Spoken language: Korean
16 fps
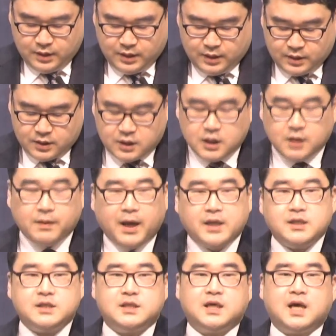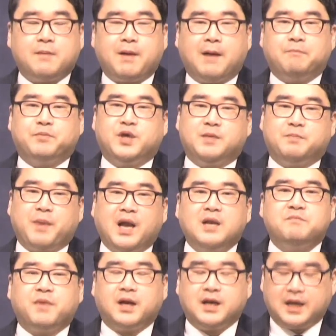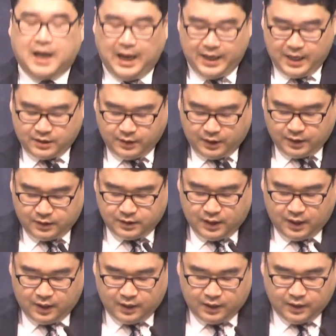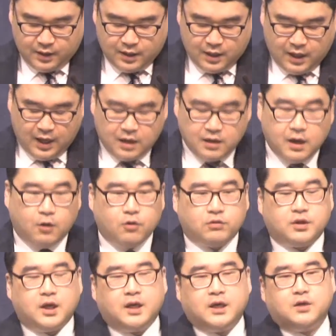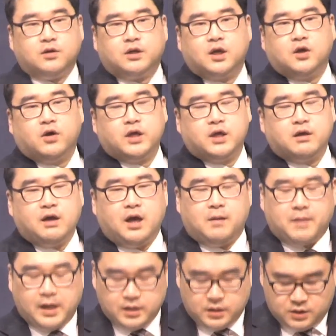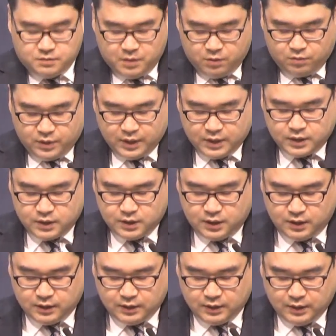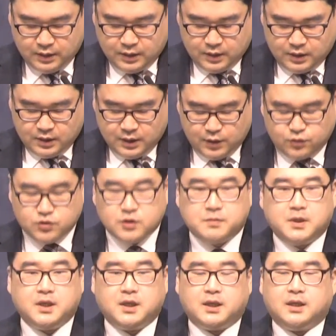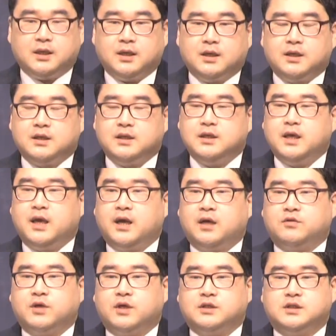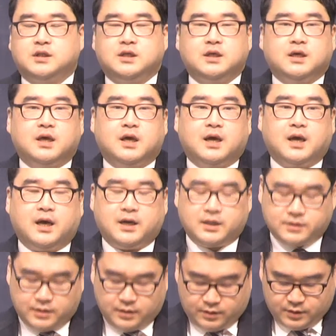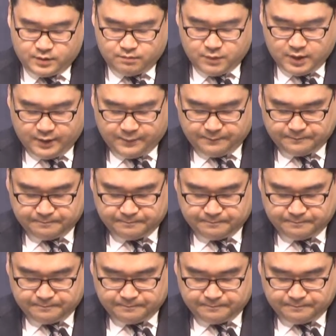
지금 한시가 바삐 빨리빨리 가야 되는데 한가롭게 이렇게 여인과 말씀하고 계시는 예수님이 이해가 되지 않았을 것입니다.